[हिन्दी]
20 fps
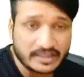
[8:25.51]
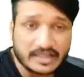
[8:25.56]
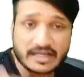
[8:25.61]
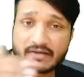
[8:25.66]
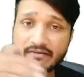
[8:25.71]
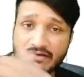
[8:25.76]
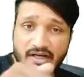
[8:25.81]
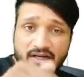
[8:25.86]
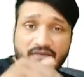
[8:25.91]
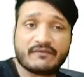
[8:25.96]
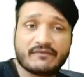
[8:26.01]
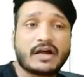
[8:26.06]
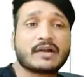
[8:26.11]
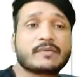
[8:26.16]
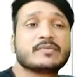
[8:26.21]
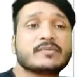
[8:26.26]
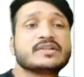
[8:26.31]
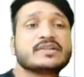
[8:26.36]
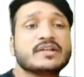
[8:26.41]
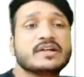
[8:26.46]
ये वाले
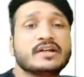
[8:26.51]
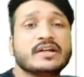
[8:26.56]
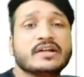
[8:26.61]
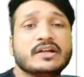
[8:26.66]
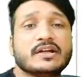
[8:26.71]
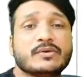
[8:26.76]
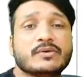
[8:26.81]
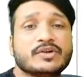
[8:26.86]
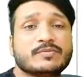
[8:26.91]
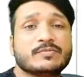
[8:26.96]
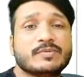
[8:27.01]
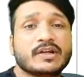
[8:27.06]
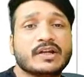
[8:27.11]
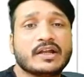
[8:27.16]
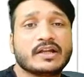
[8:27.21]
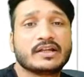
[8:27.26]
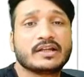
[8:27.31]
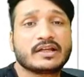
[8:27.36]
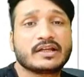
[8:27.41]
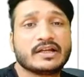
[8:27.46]
फार्मास्यूटिकल गुड्स
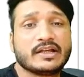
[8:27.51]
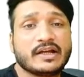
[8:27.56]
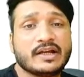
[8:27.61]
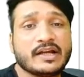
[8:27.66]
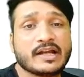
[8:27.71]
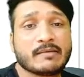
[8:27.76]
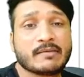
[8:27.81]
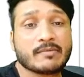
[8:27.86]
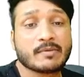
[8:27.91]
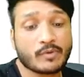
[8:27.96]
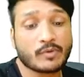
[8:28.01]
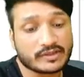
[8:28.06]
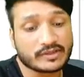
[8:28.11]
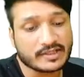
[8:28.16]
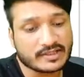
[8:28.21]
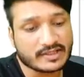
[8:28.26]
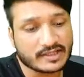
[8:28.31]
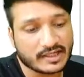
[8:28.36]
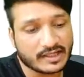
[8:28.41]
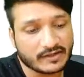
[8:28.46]
बनाने के लिए इंडिया में बहुत
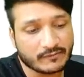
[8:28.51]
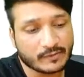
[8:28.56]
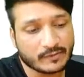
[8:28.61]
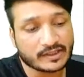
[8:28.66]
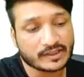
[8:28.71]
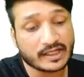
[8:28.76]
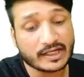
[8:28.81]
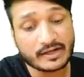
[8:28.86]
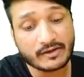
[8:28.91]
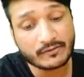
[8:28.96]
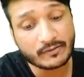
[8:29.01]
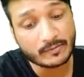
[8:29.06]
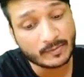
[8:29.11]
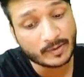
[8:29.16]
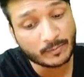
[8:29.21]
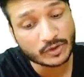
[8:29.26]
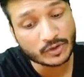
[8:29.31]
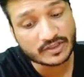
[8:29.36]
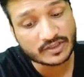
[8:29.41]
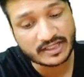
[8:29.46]
इंसेंटिव मिलता है
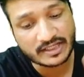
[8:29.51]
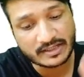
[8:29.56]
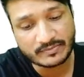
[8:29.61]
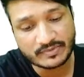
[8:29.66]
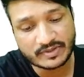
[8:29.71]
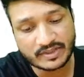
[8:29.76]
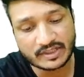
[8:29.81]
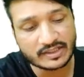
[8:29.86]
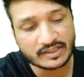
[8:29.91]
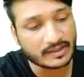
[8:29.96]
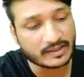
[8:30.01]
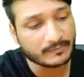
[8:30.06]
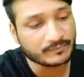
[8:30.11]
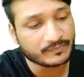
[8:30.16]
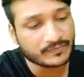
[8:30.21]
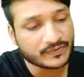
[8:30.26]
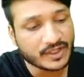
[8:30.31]
गवर्नमेंट बहुत स्कीम्स देती है